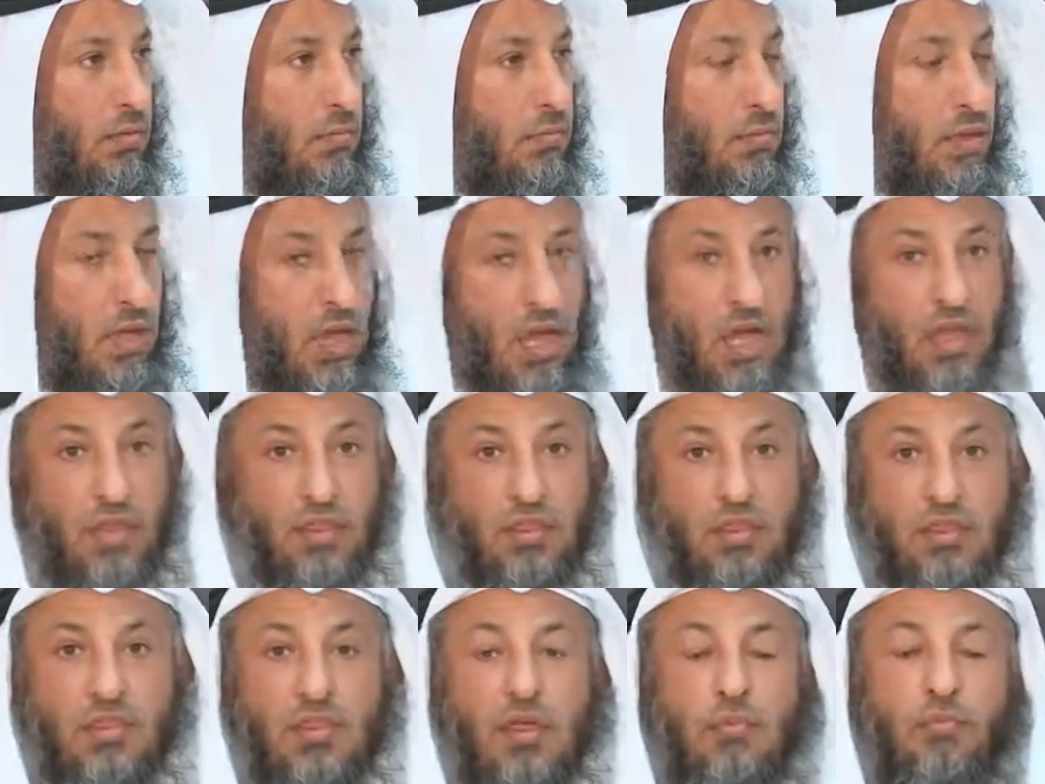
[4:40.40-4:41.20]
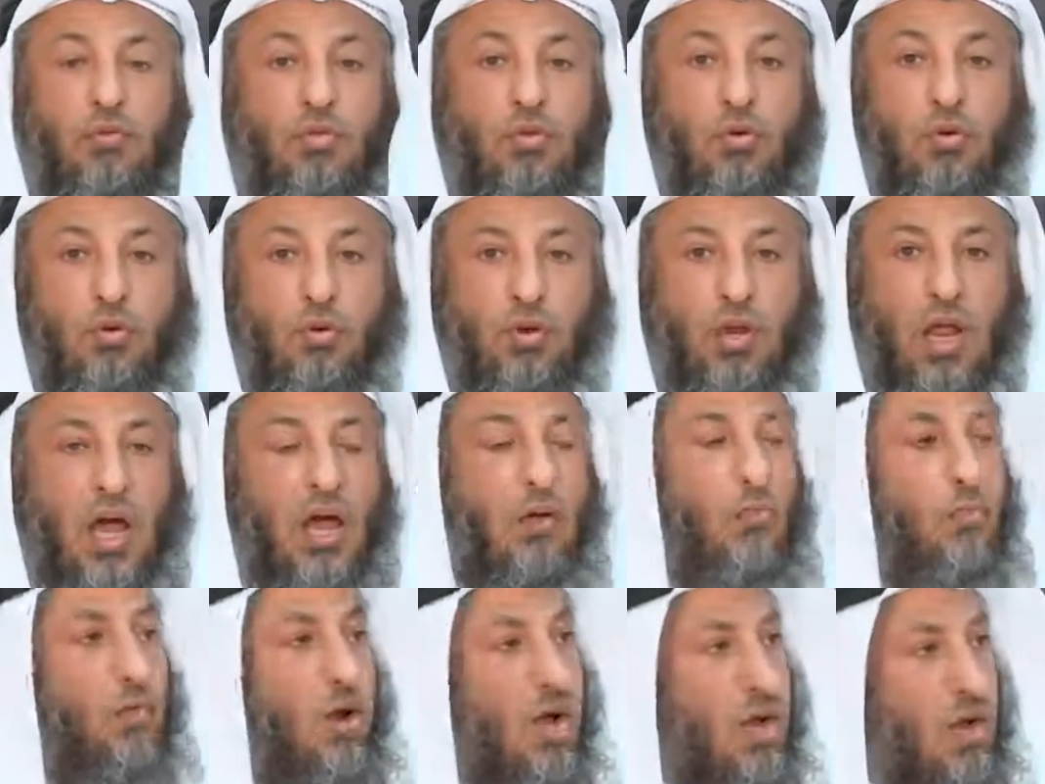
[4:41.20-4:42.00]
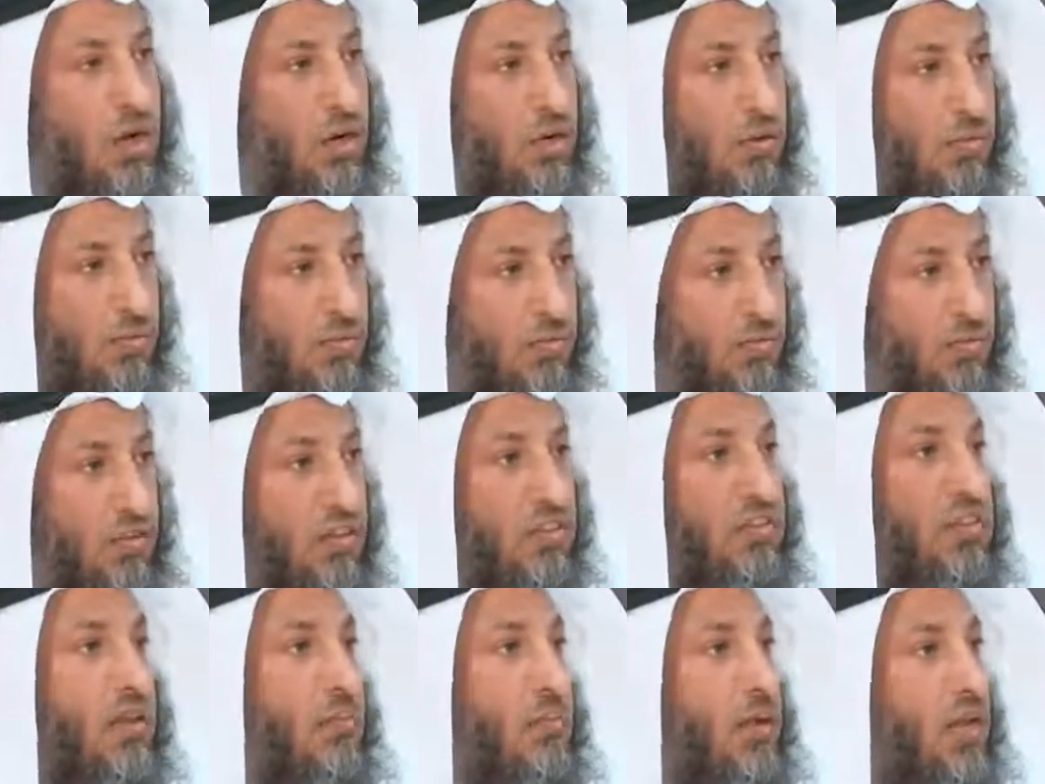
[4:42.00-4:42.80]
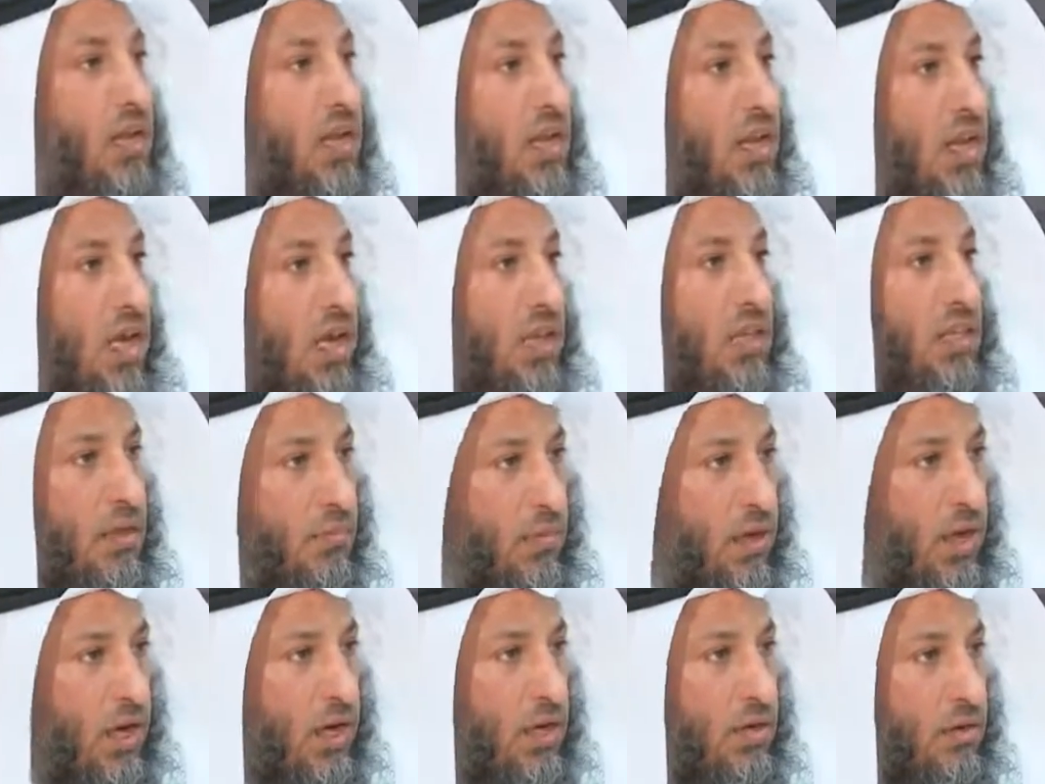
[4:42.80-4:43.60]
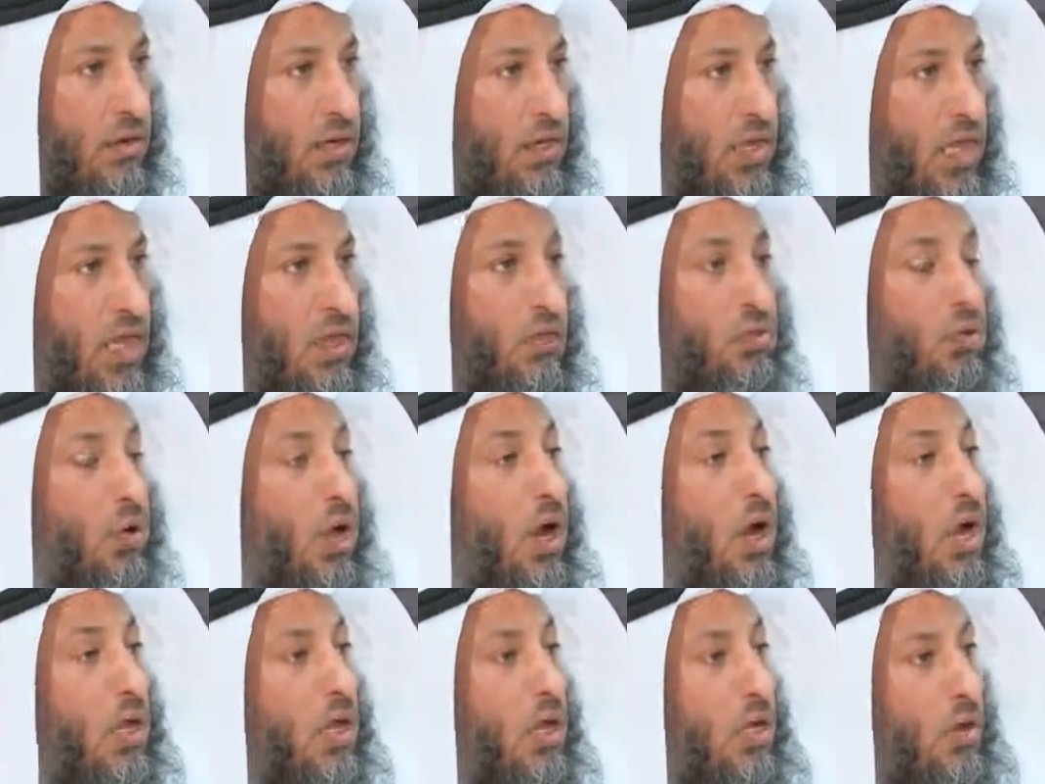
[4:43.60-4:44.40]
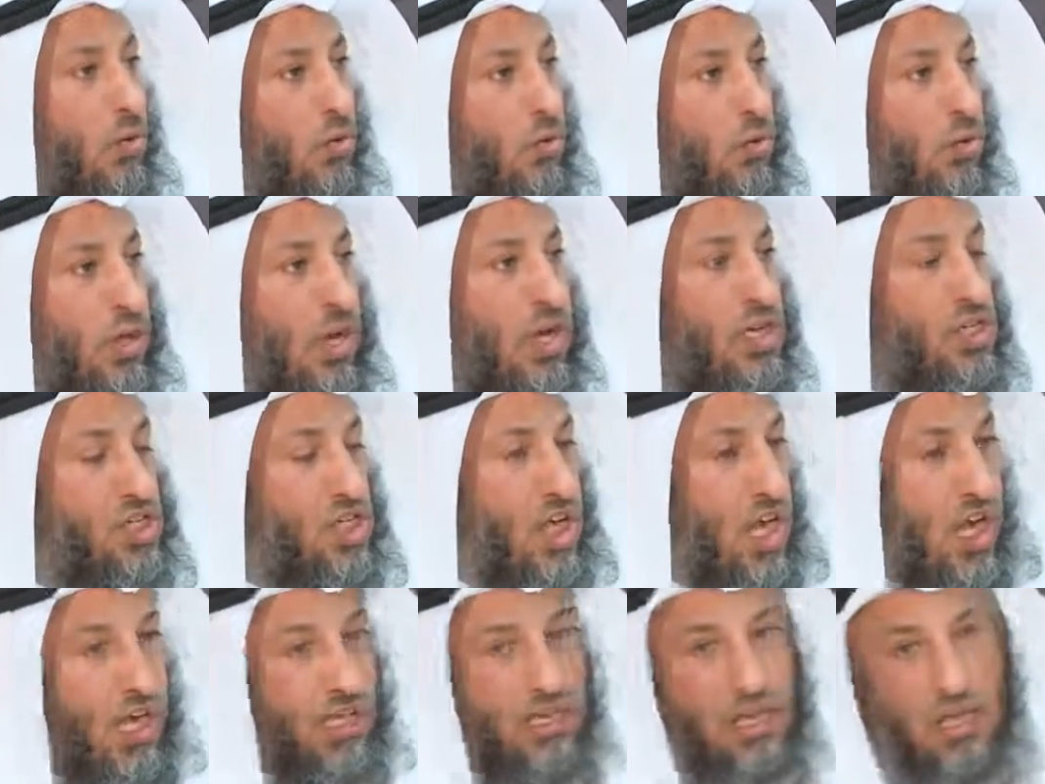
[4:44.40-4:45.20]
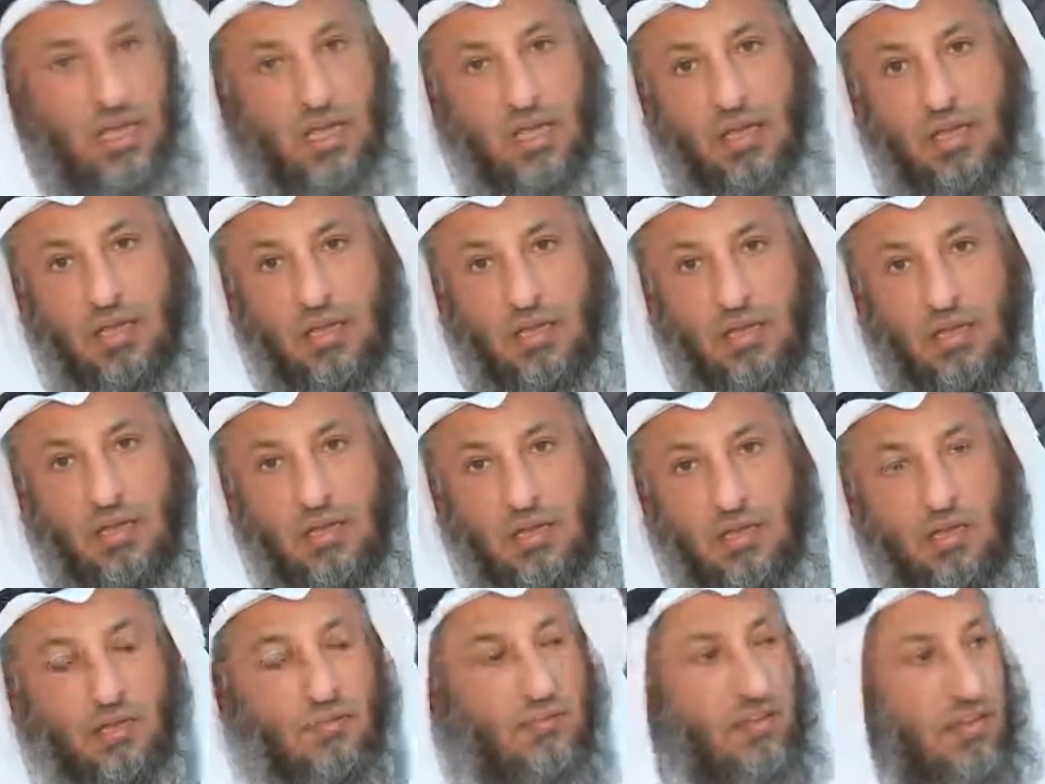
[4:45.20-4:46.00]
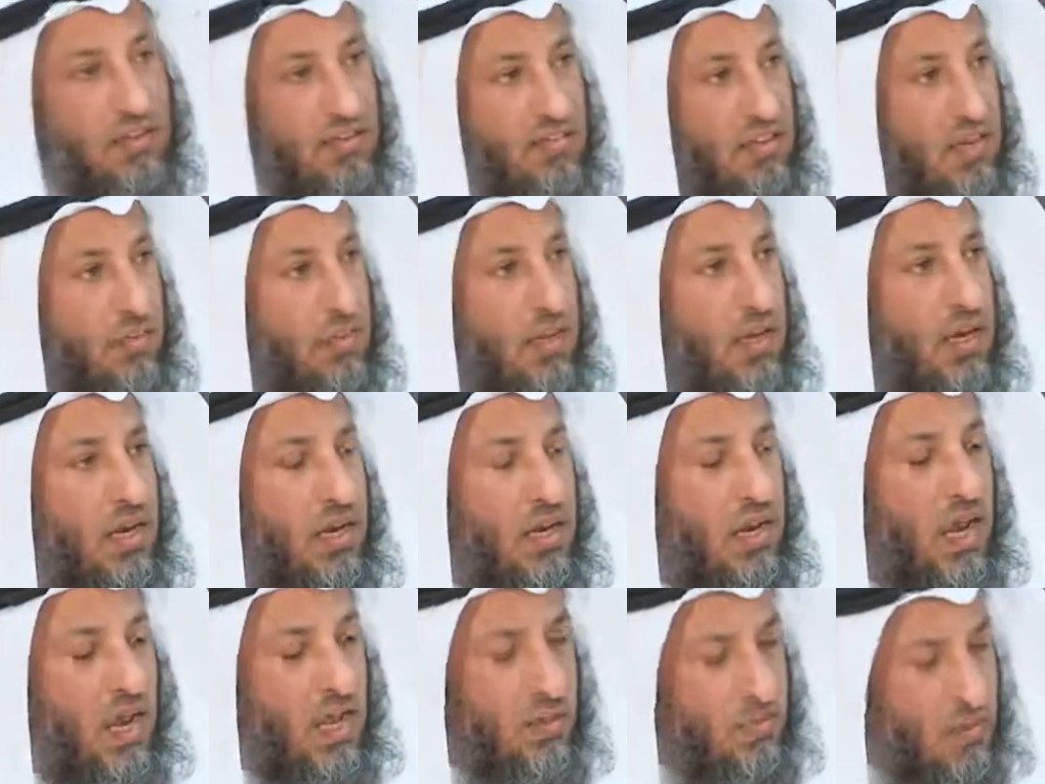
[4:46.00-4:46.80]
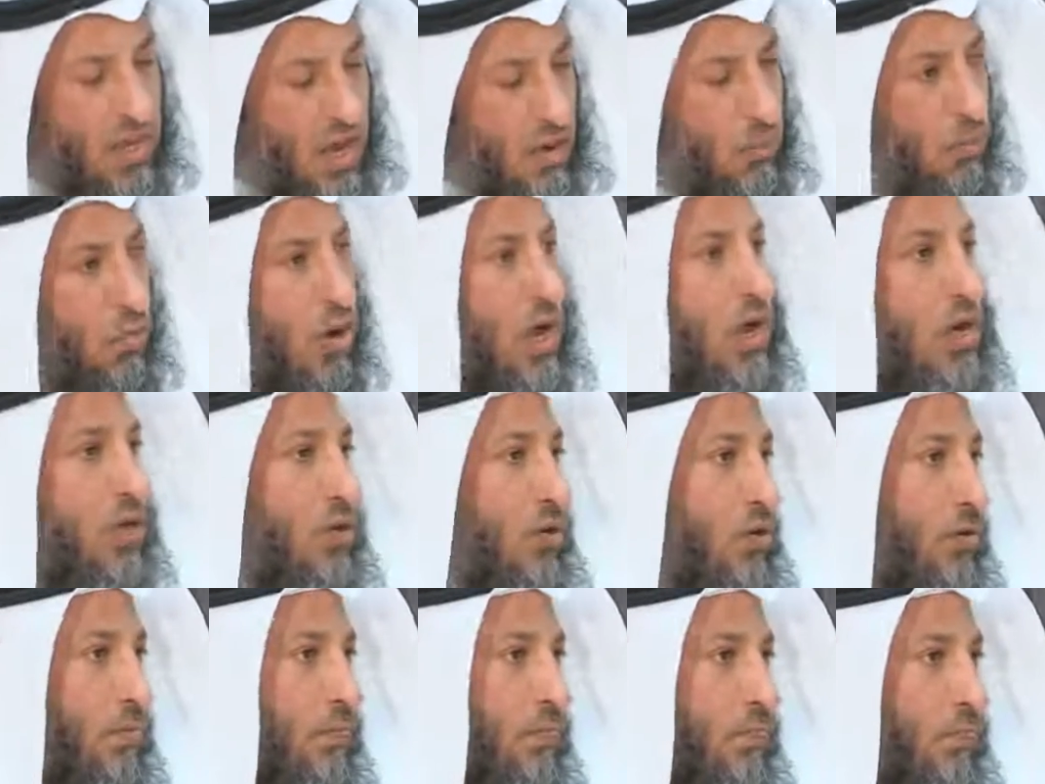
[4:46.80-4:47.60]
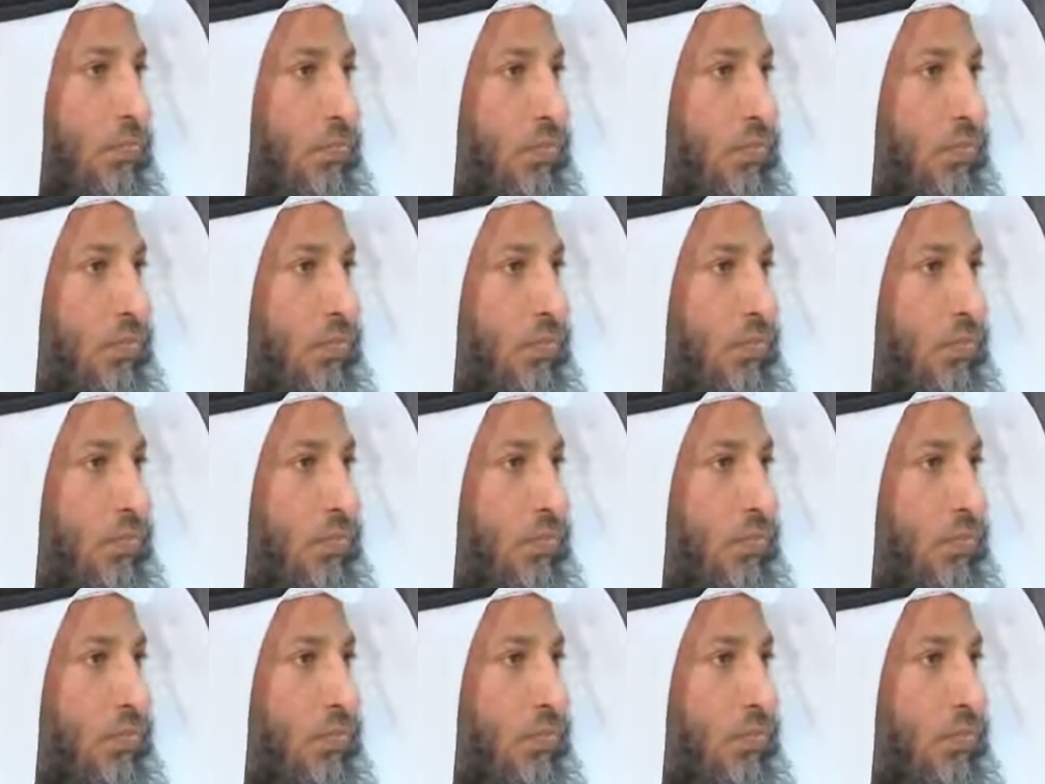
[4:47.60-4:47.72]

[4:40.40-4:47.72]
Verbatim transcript: بحيث تبذلون أموالكم في سبيل الله تبارك وتعالى تحققون الجهاد في سبيل الله بأموالكم